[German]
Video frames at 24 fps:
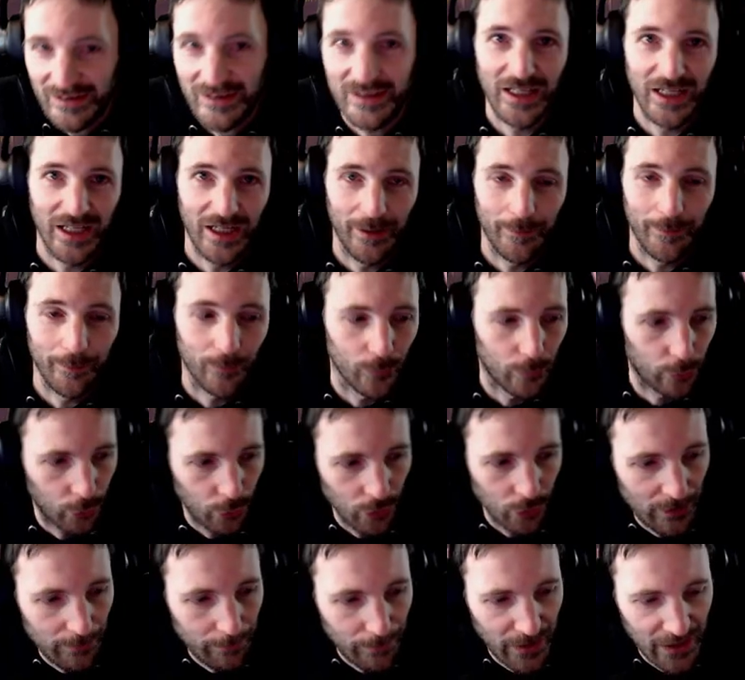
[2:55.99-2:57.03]
dem
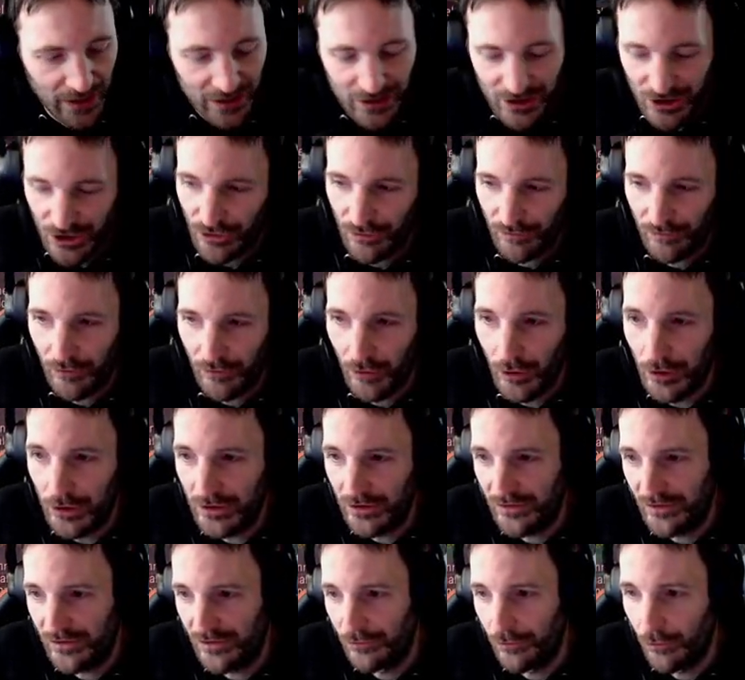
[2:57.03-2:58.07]
Pre-Patch
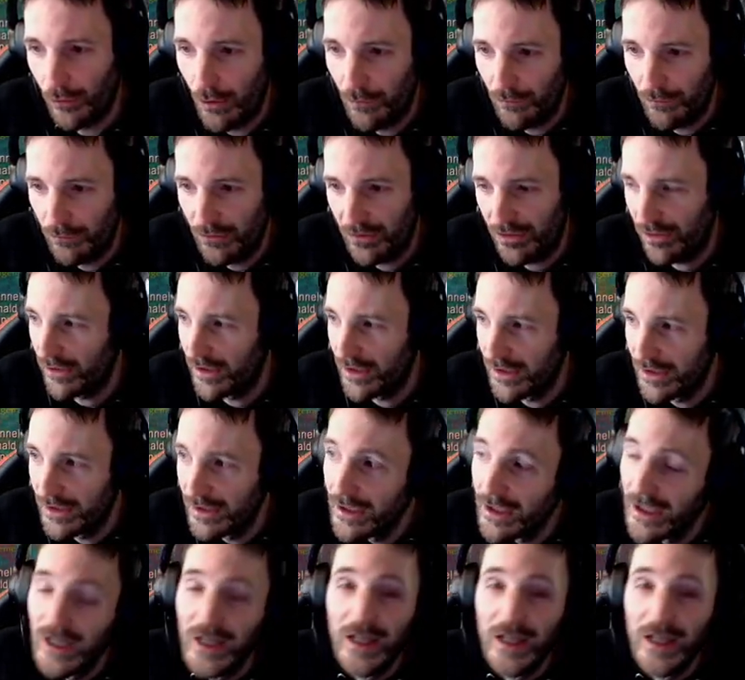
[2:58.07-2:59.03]
von The War Within